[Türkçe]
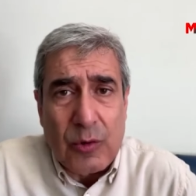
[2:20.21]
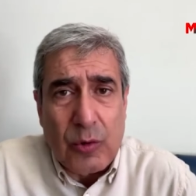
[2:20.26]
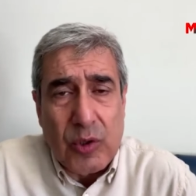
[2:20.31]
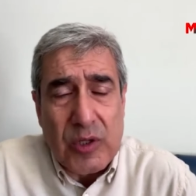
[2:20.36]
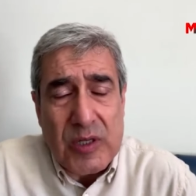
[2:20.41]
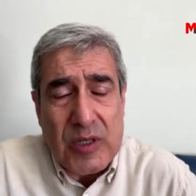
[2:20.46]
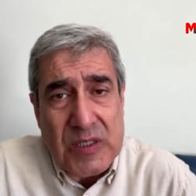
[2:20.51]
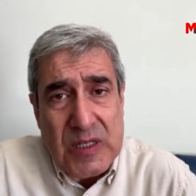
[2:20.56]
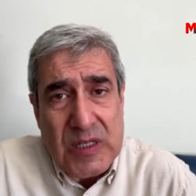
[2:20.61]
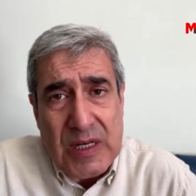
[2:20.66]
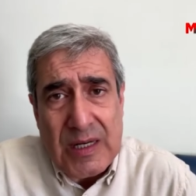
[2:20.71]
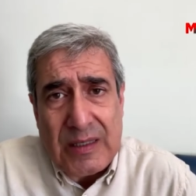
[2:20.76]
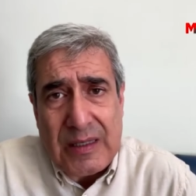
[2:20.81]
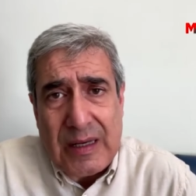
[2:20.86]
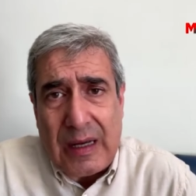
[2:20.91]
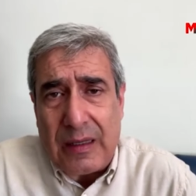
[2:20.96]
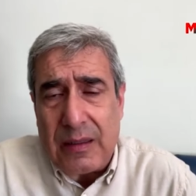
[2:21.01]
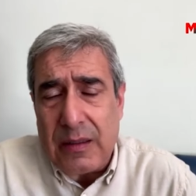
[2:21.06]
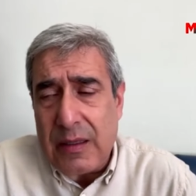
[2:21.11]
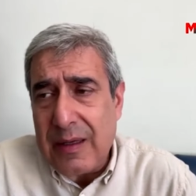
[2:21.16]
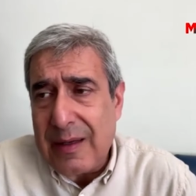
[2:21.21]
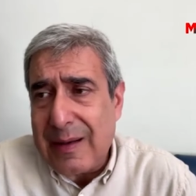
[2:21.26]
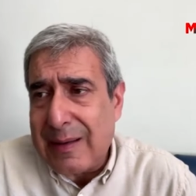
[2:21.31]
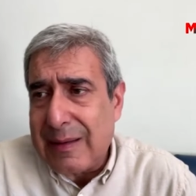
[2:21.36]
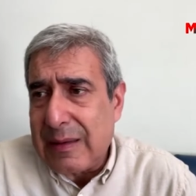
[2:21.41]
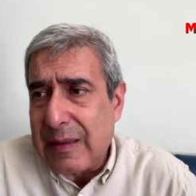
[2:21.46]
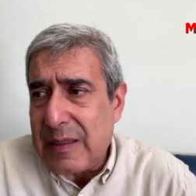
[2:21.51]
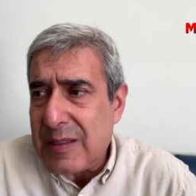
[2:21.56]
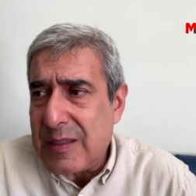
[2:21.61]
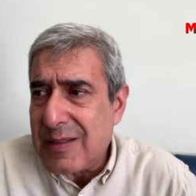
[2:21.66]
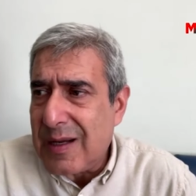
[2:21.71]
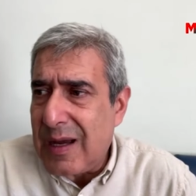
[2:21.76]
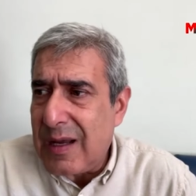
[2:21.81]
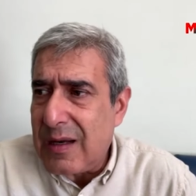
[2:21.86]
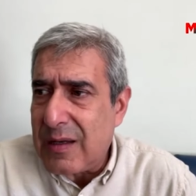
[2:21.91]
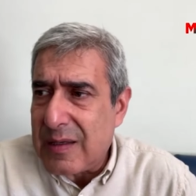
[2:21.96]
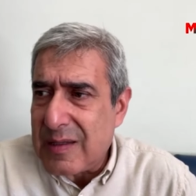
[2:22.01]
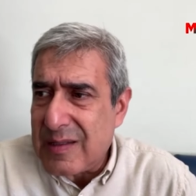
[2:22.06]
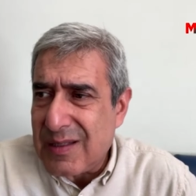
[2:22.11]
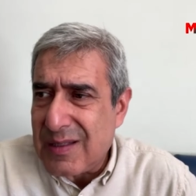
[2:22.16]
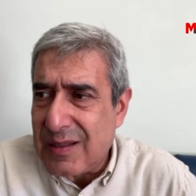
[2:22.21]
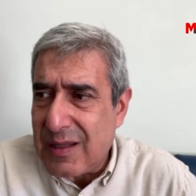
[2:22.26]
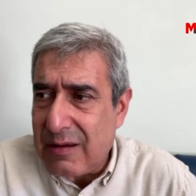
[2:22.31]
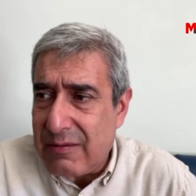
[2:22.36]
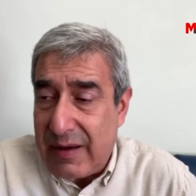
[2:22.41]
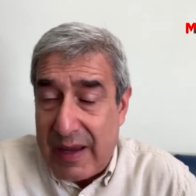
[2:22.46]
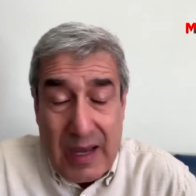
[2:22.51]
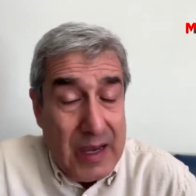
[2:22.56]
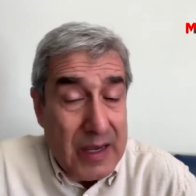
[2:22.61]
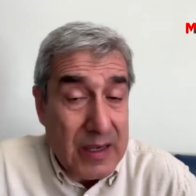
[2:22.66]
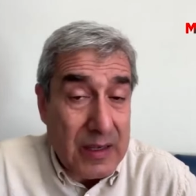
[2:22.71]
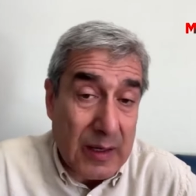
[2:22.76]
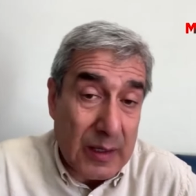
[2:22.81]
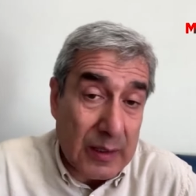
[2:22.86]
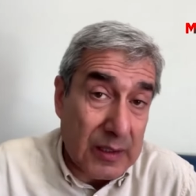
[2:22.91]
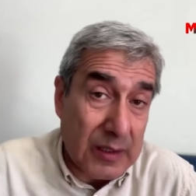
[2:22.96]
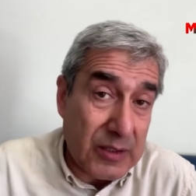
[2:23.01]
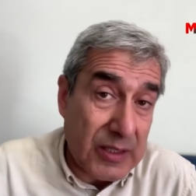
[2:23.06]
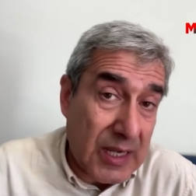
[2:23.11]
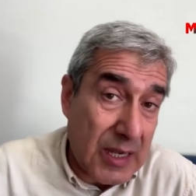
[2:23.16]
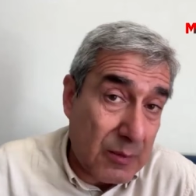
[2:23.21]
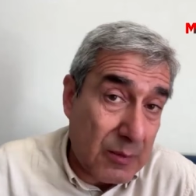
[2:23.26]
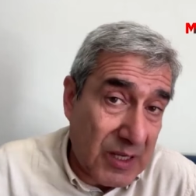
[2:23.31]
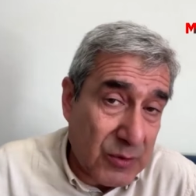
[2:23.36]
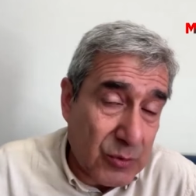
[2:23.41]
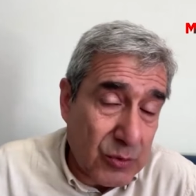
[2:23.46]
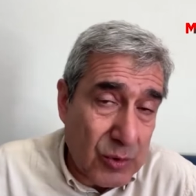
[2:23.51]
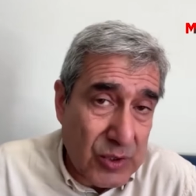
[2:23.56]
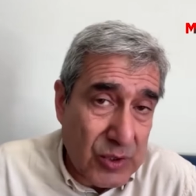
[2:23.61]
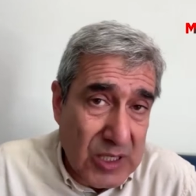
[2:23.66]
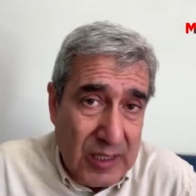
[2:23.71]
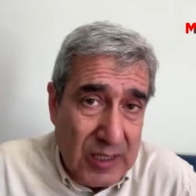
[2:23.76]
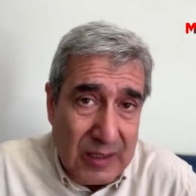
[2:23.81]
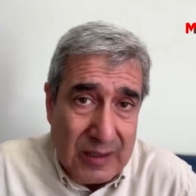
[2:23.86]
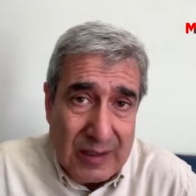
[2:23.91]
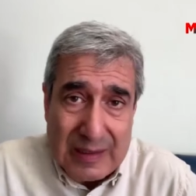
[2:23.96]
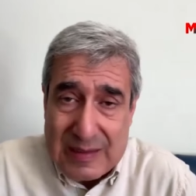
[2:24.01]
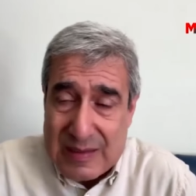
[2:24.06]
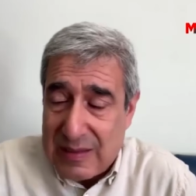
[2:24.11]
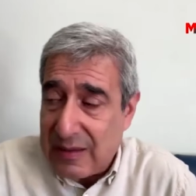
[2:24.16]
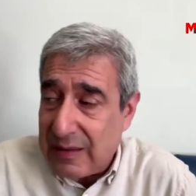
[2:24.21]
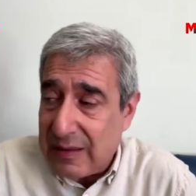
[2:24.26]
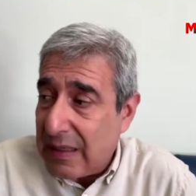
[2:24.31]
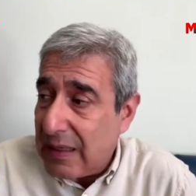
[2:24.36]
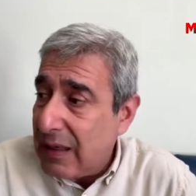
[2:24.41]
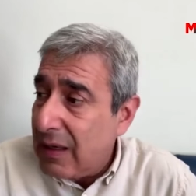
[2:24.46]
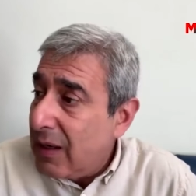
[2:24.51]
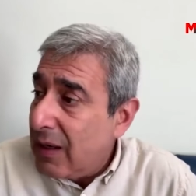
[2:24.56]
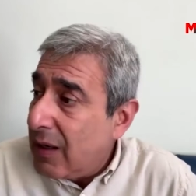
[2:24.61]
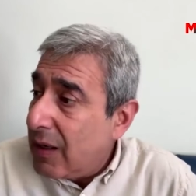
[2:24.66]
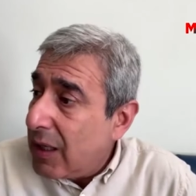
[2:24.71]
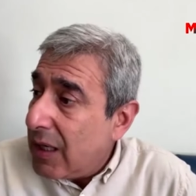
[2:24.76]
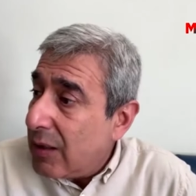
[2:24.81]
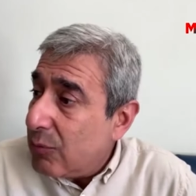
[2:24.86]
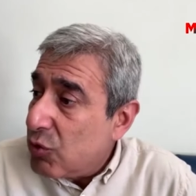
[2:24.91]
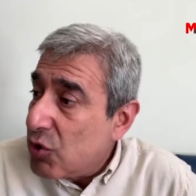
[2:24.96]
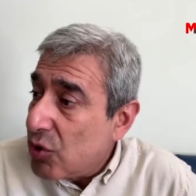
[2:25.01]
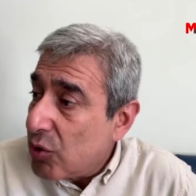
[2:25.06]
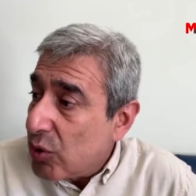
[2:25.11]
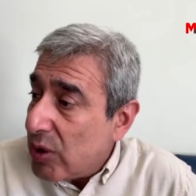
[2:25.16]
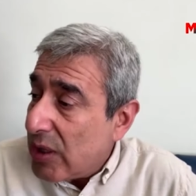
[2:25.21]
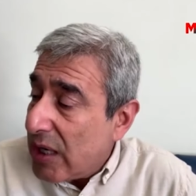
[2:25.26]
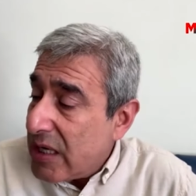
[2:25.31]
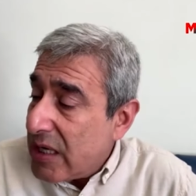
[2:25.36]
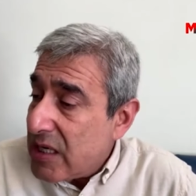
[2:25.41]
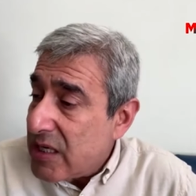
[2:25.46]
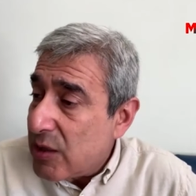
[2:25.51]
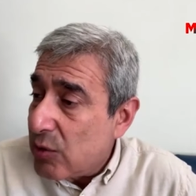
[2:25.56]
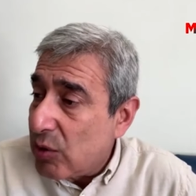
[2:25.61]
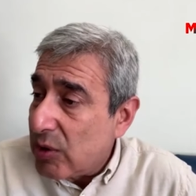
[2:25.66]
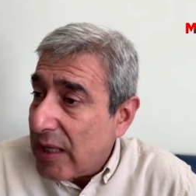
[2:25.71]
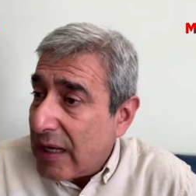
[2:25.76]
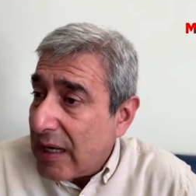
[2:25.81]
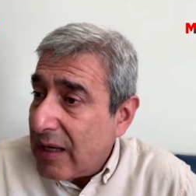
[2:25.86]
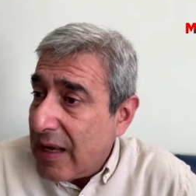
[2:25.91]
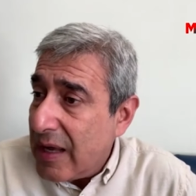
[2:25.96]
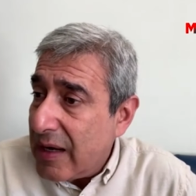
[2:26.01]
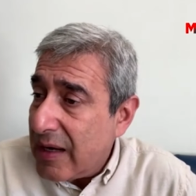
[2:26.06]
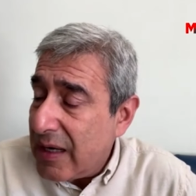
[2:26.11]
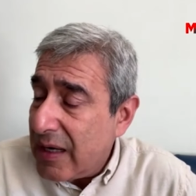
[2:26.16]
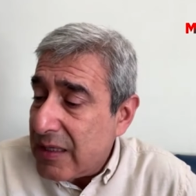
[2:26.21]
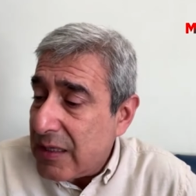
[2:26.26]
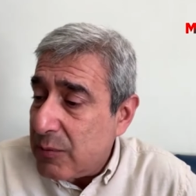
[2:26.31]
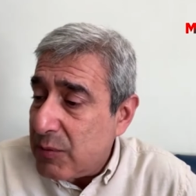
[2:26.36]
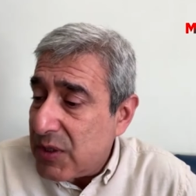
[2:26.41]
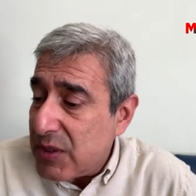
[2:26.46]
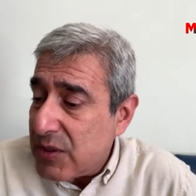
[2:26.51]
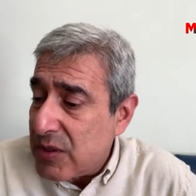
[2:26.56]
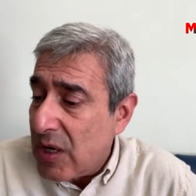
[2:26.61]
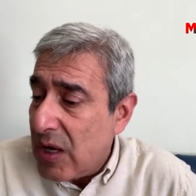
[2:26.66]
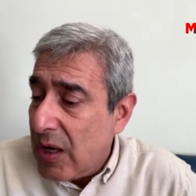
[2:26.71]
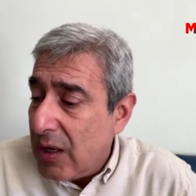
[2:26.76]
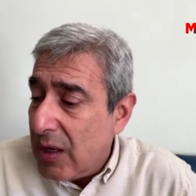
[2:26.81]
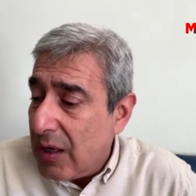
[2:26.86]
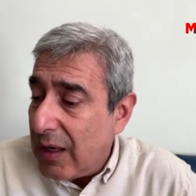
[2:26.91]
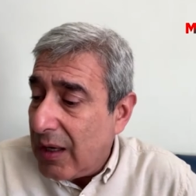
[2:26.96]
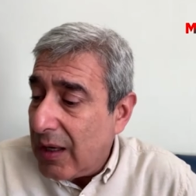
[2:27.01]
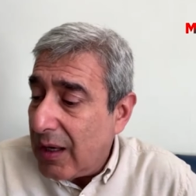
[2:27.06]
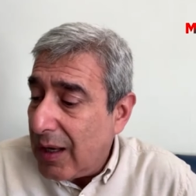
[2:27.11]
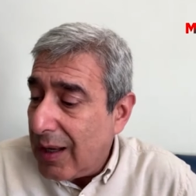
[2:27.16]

Dolayısıyla da İran'la İsrail arasında veya İran'la diğer Batı ülkeleri arasında e, bu konuyla ilgili olarak herhangi bir e,